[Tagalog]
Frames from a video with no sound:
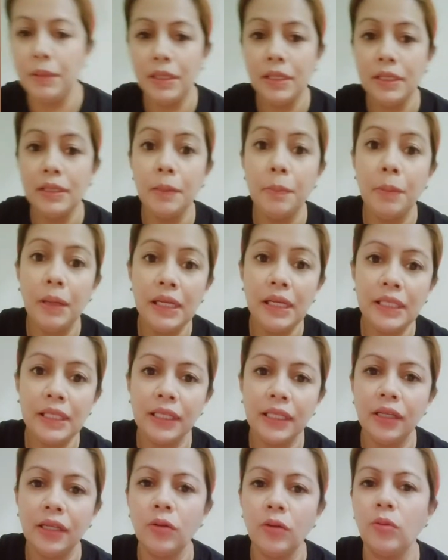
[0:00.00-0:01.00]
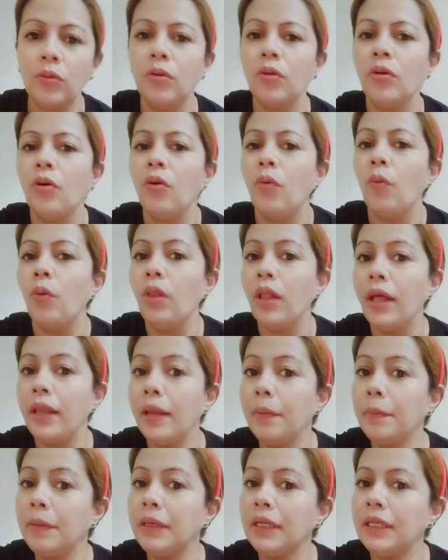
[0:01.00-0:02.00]
mean, nabaliktad ako. Wala
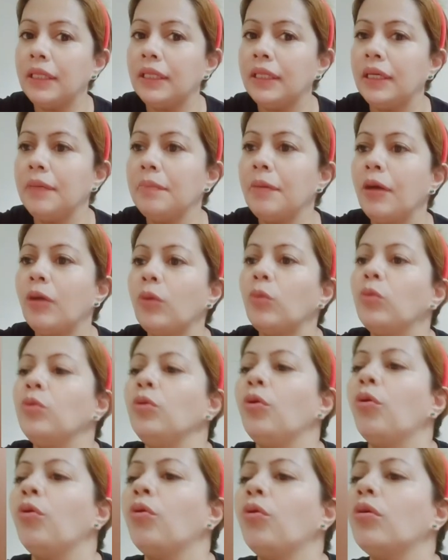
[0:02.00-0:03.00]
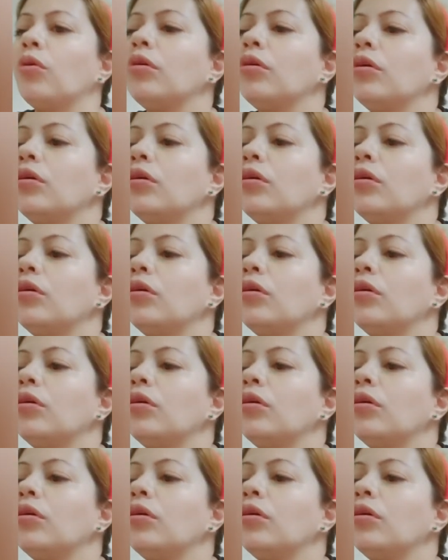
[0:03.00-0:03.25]
naman hindi marunong